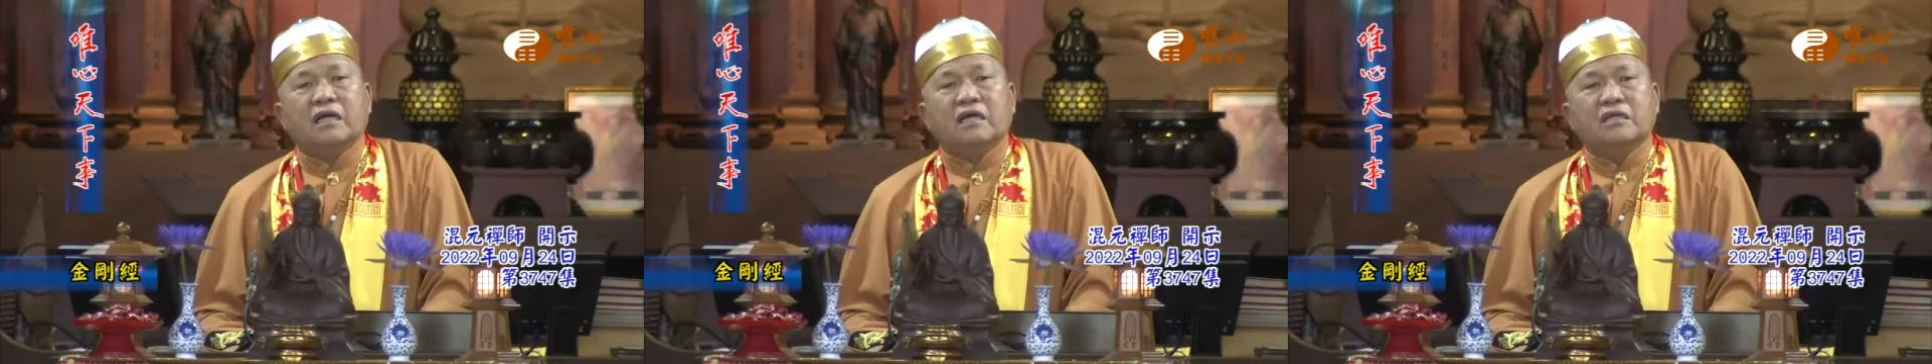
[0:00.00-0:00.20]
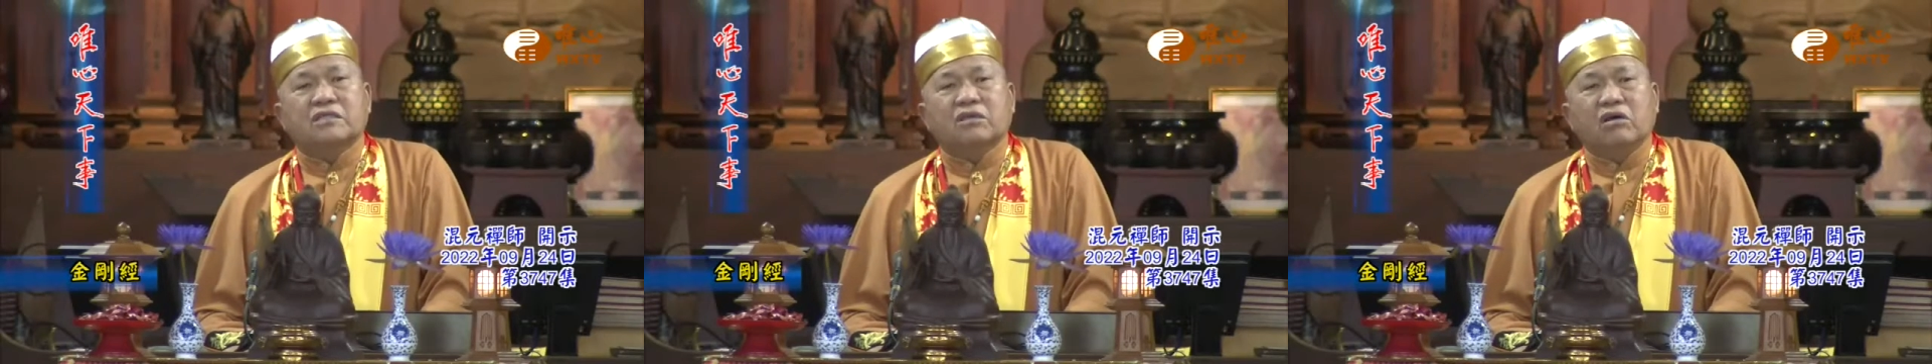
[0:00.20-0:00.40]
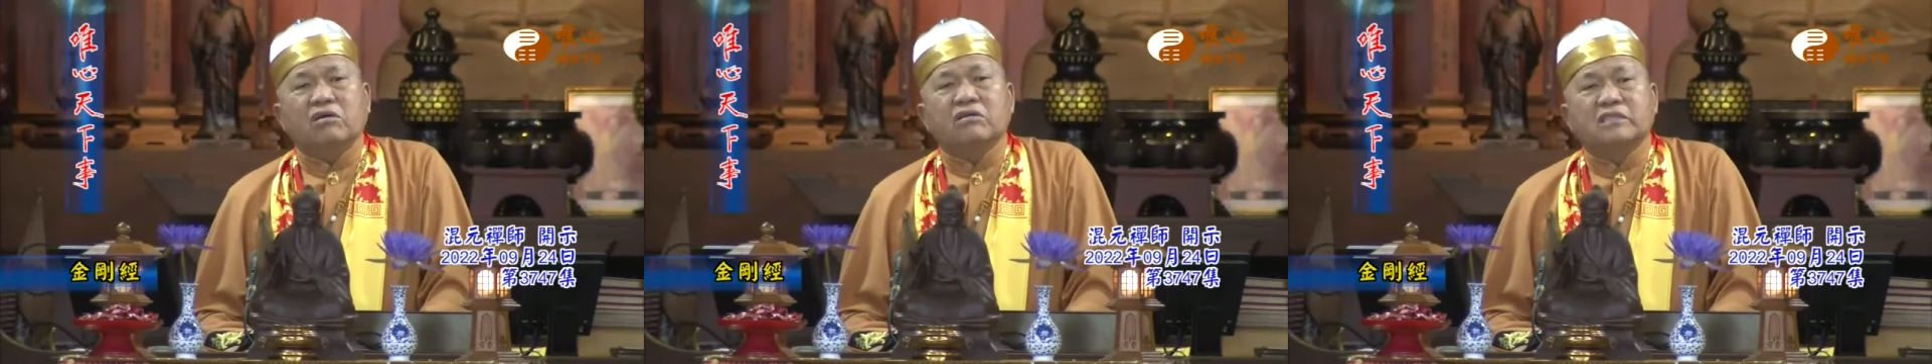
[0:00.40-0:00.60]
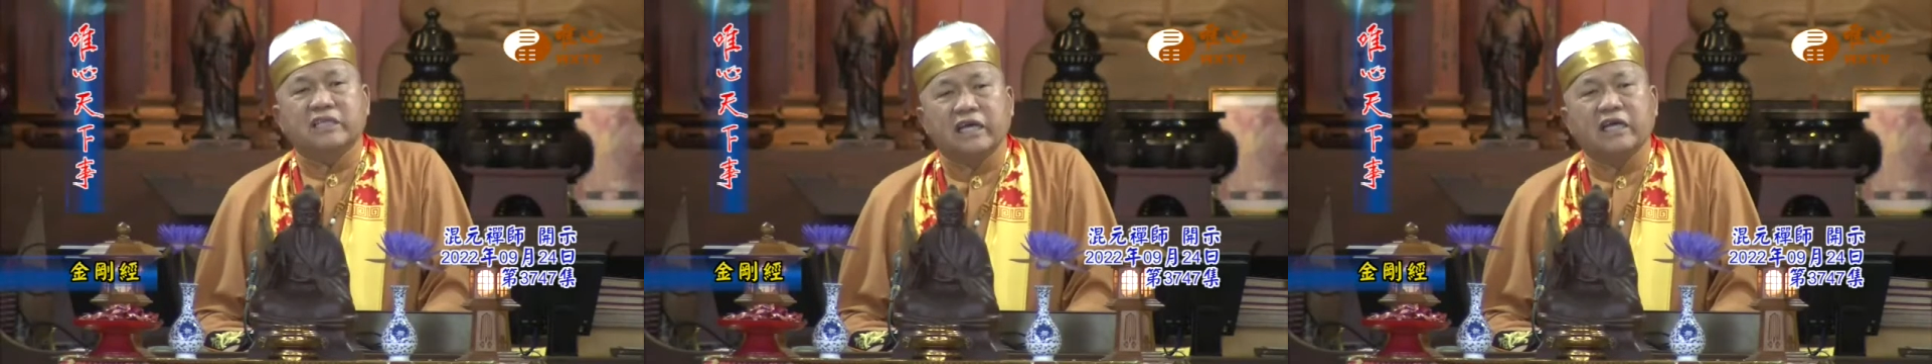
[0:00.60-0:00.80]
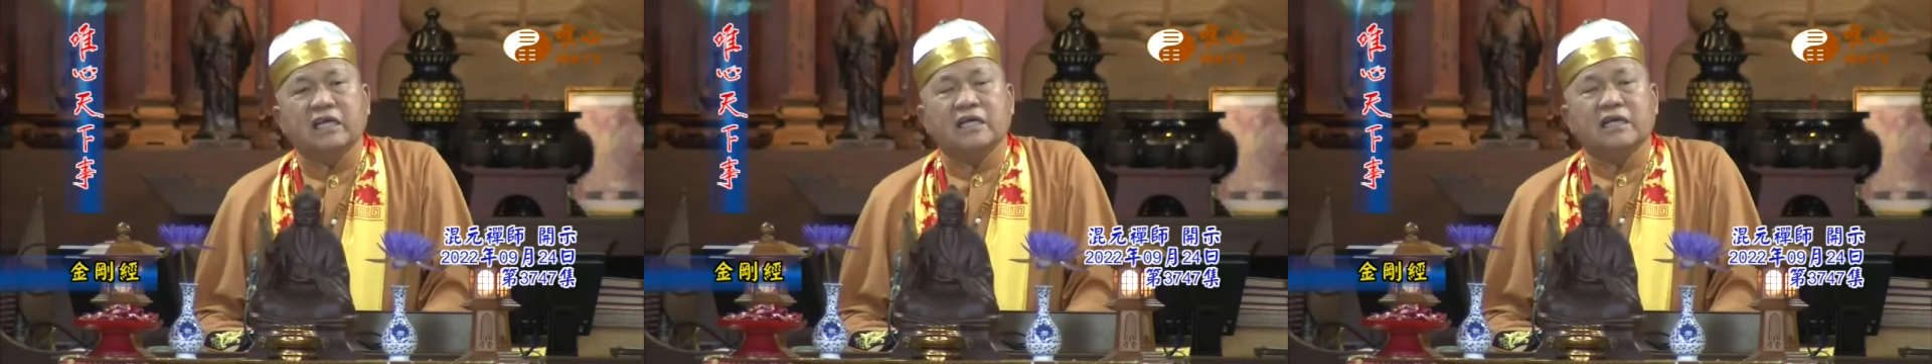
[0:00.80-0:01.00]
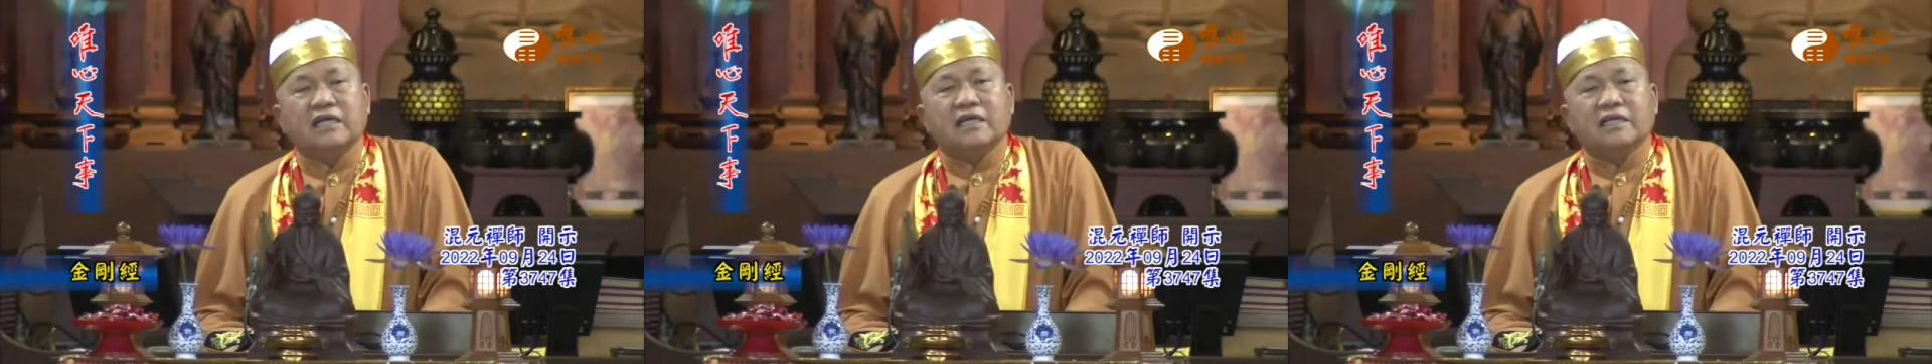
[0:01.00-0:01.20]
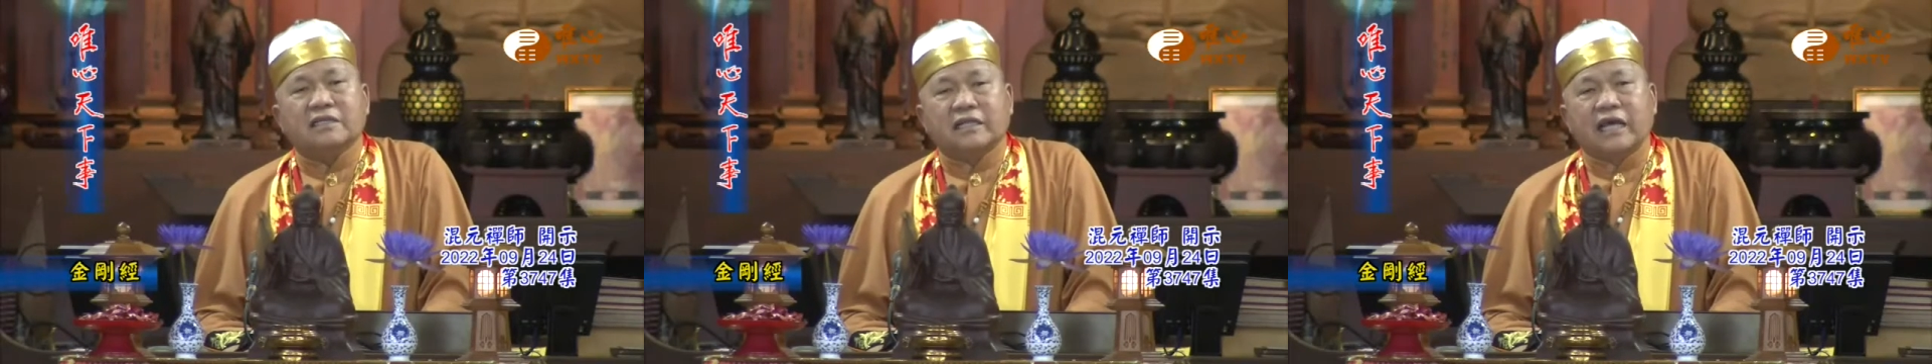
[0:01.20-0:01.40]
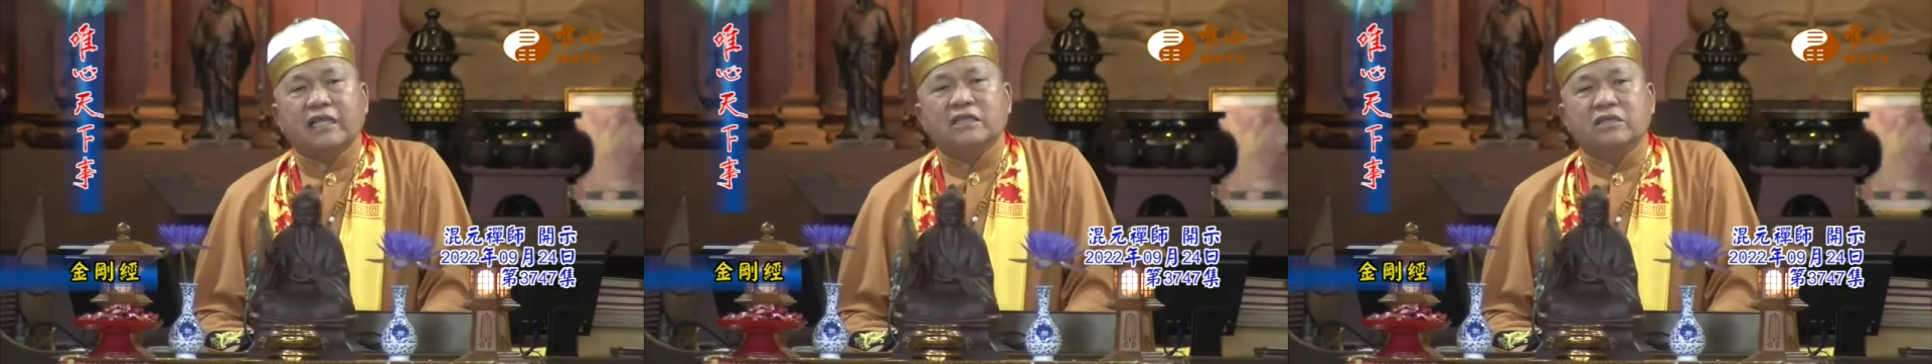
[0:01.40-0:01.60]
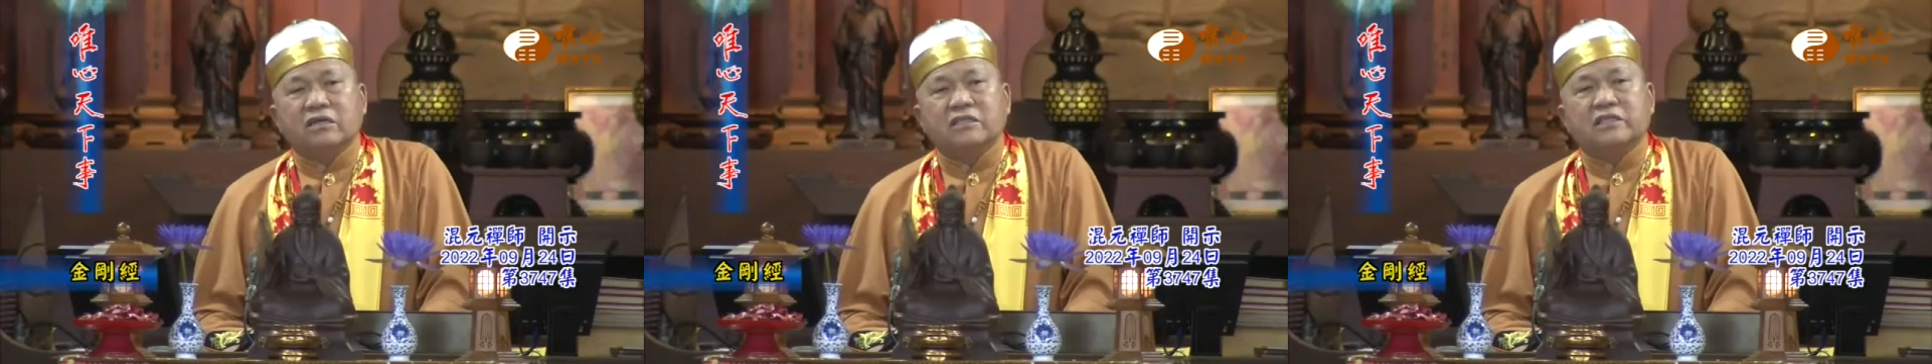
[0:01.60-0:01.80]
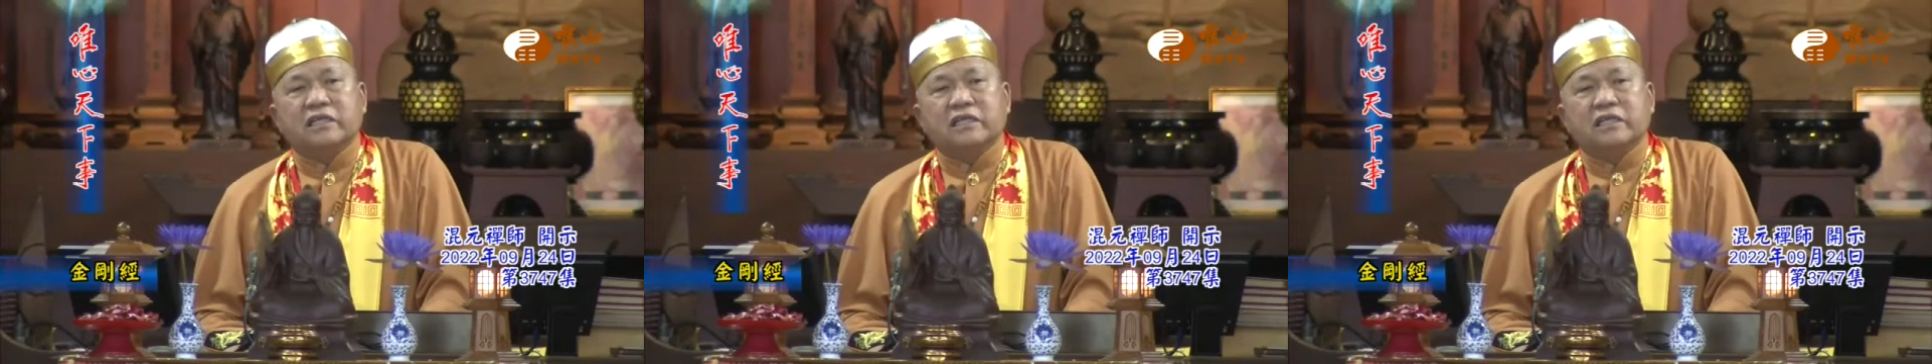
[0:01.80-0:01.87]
诵经《天德